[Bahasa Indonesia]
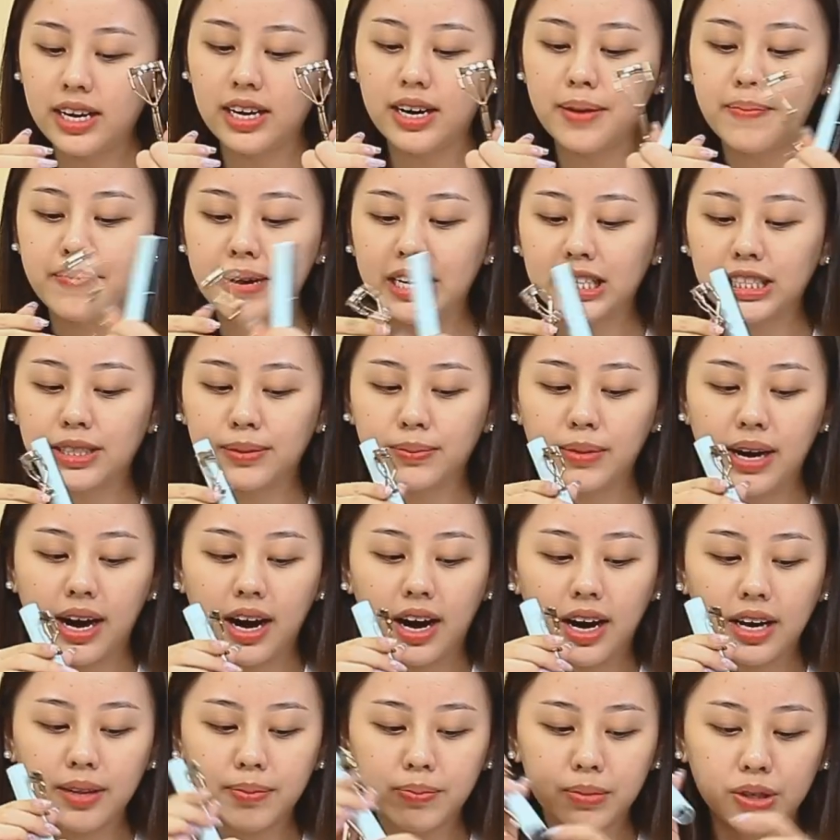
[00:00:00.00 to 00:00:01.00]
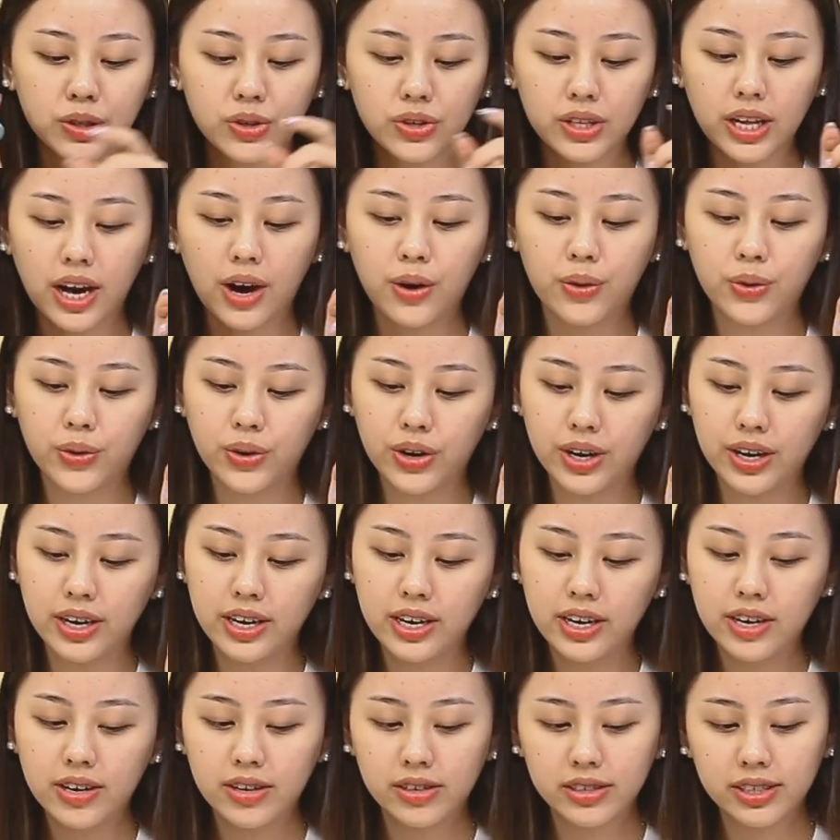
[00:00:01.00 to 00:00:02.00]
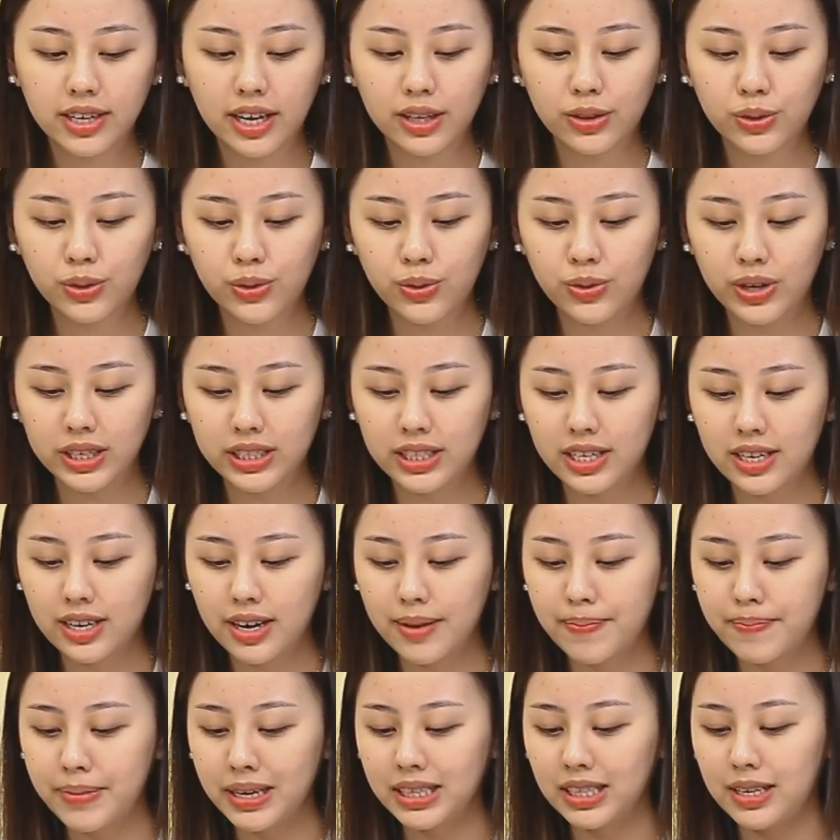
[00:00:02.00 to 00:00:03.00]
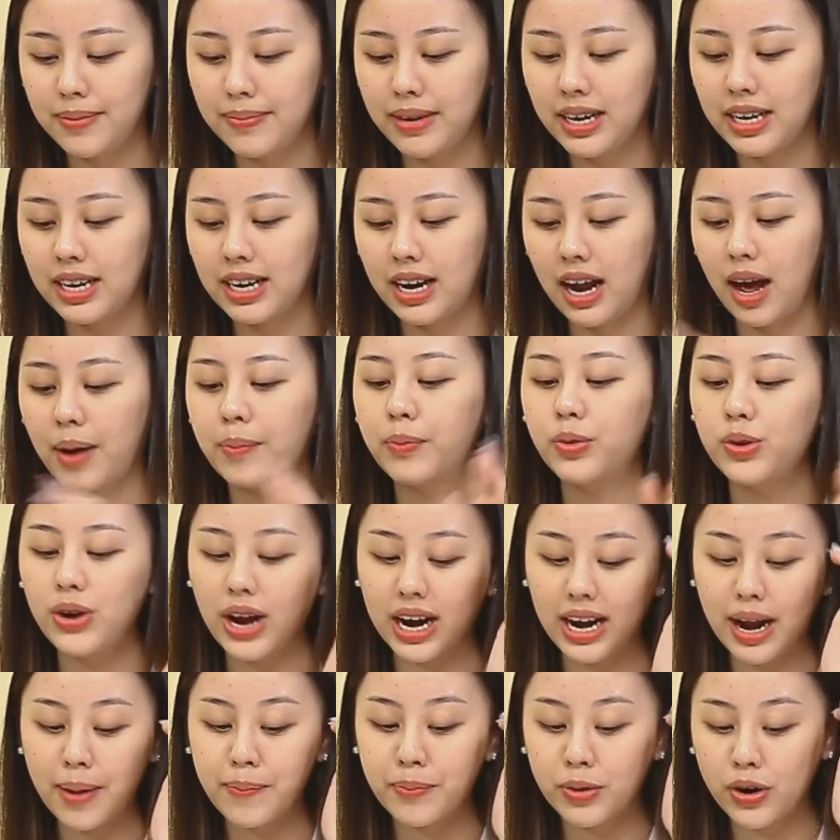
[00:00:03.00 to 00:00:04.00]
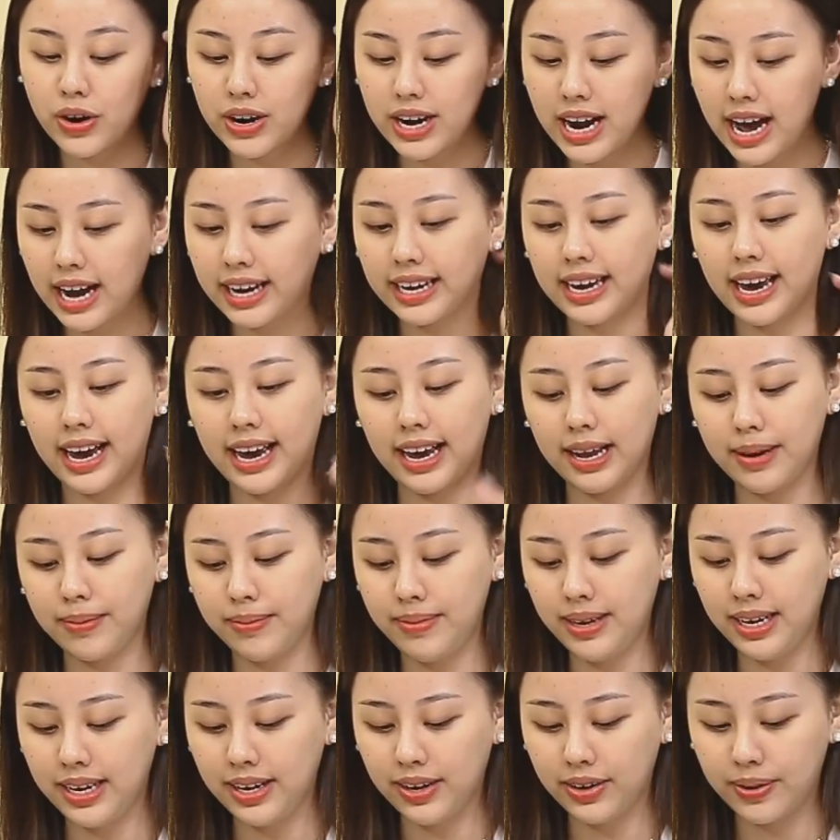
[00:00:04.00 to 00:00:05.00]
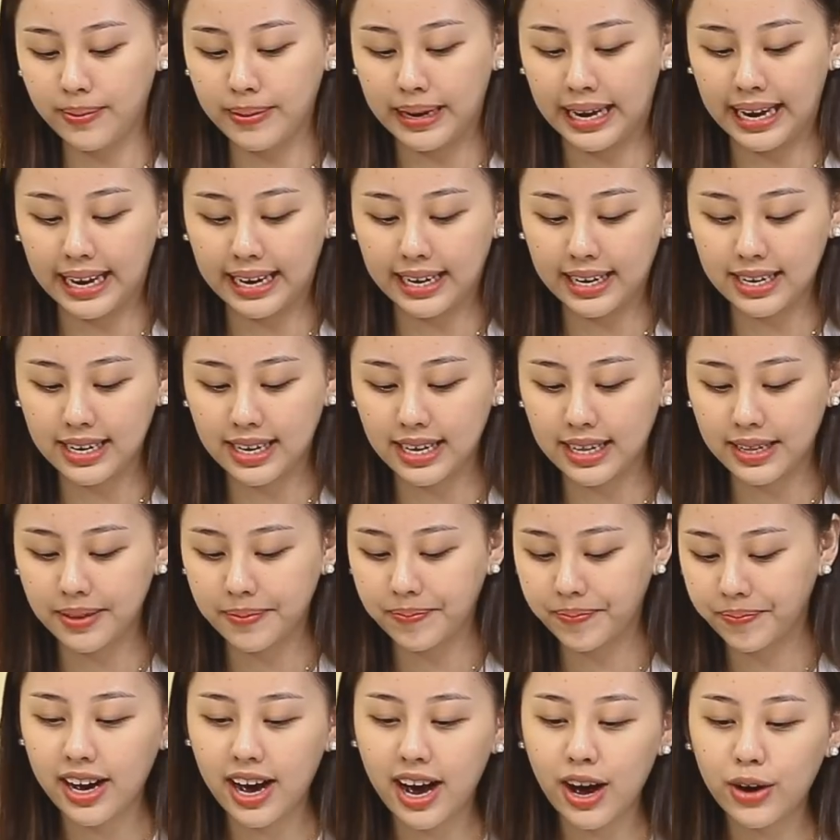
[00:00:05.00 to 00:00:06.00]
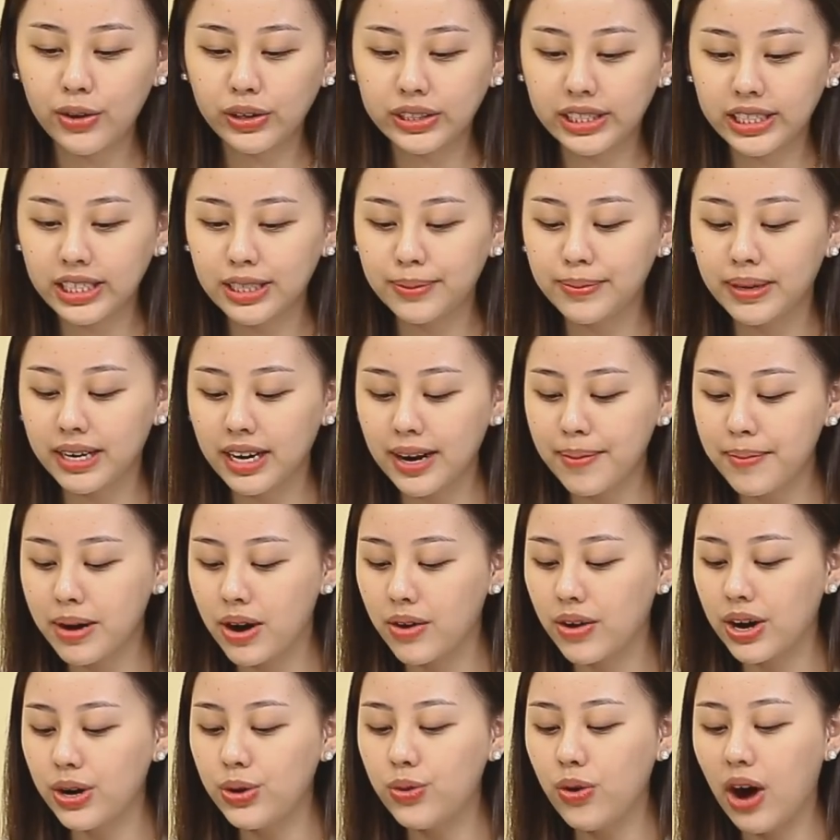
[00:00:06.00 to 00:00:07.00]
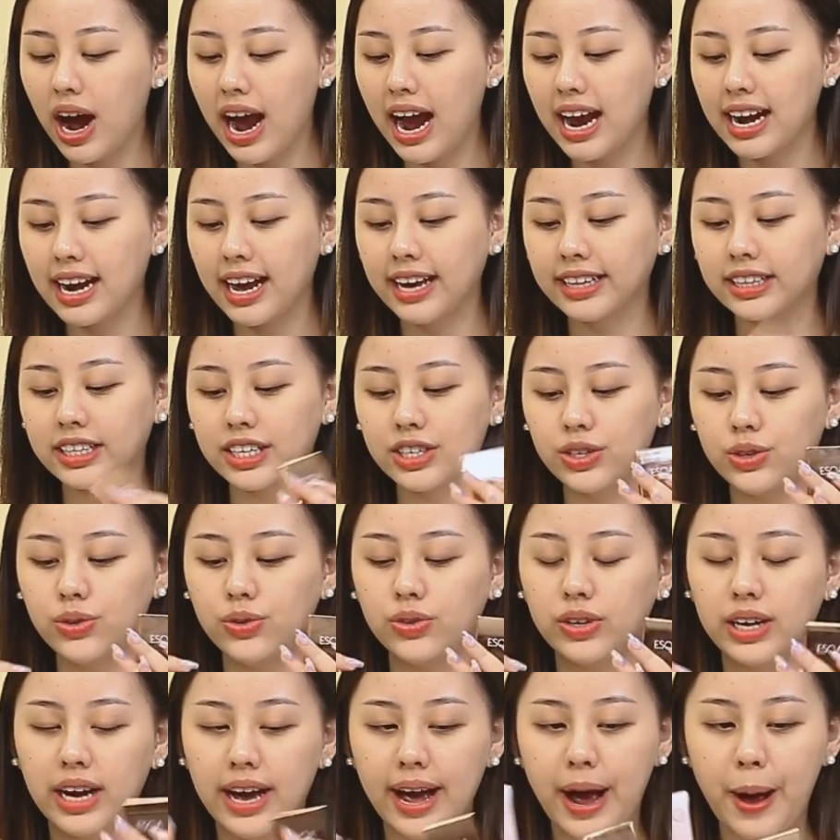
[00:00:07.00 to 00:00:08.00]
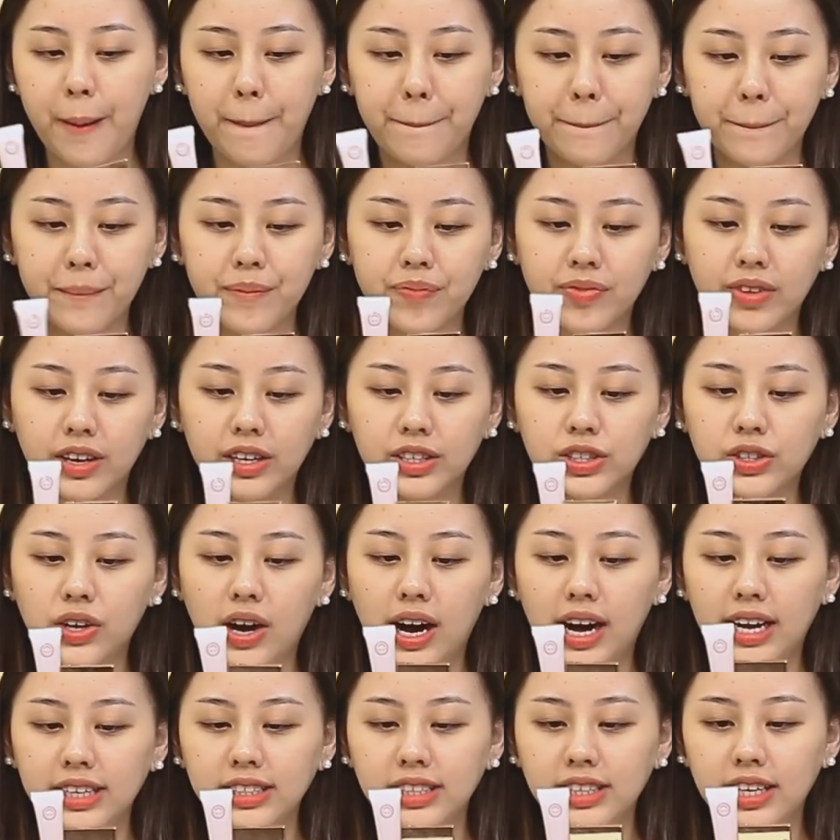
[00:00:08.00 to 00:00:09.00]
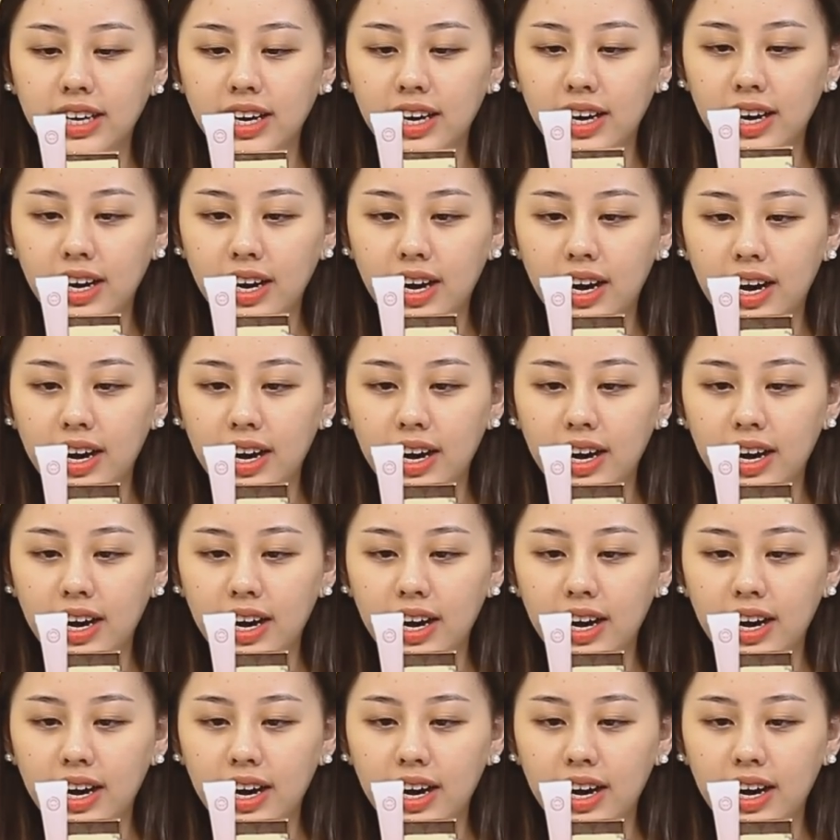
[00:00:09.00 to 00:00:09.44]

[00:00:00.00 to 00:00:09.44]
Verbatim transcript: the best banget menurut aku. satu dua tiga empat lima enam Udah enam produk ya kan, bingung banget. Aku sih sebenarnya bawa dua highlighter juga. Soalnya